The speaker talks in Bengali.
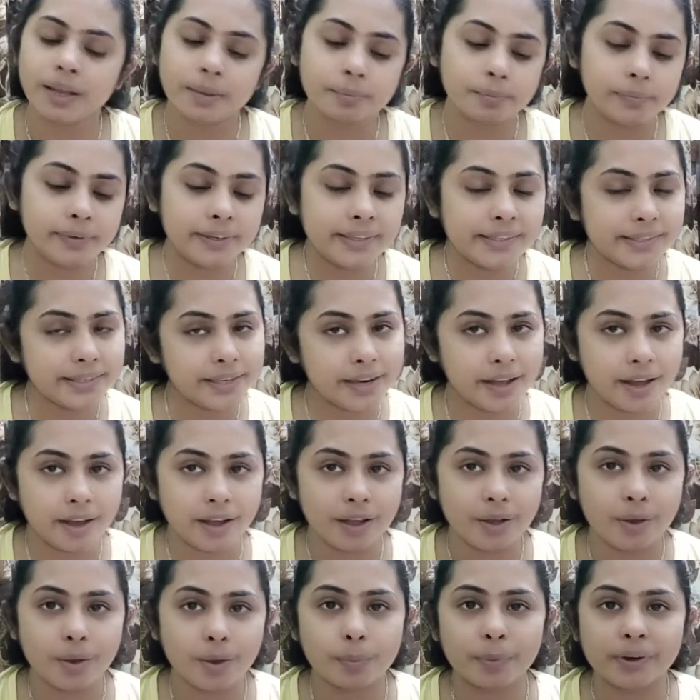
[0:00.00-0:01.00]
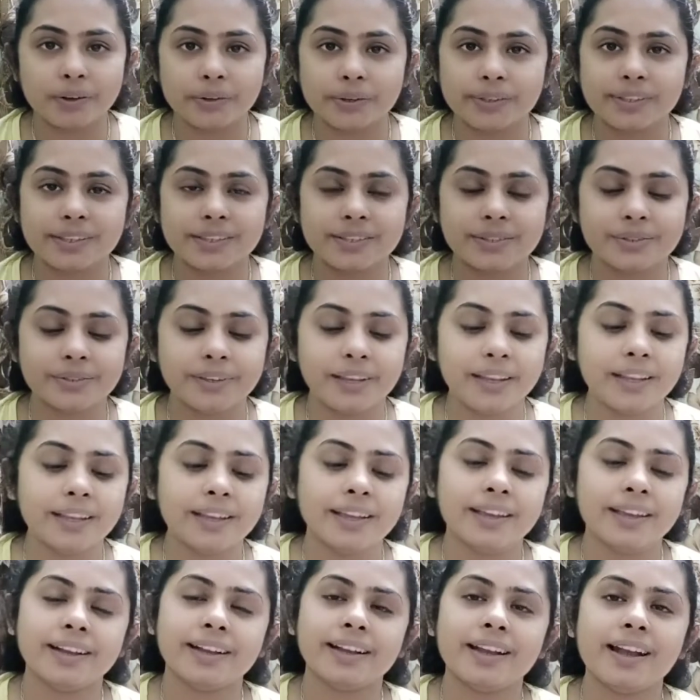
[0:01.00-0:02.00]
প্লিজ লাগাও আমার কথা শুনে
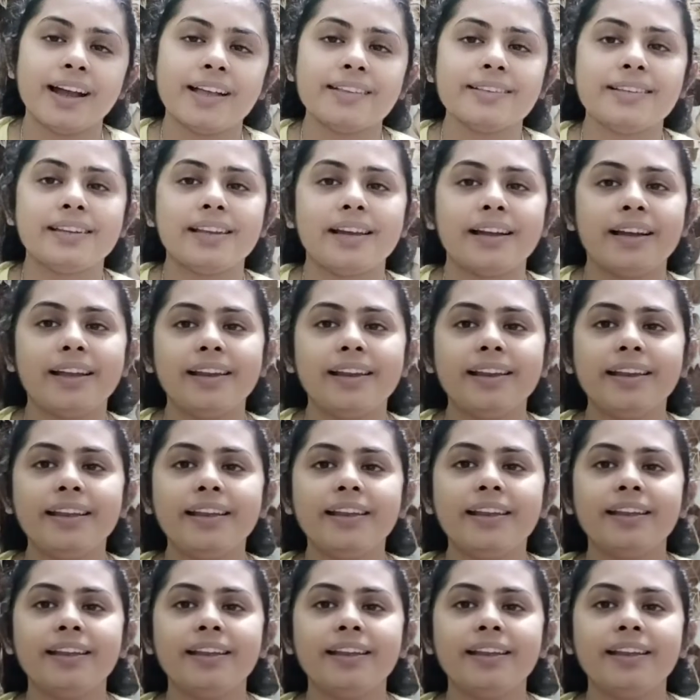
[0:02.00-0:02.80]
গাছ লাগালে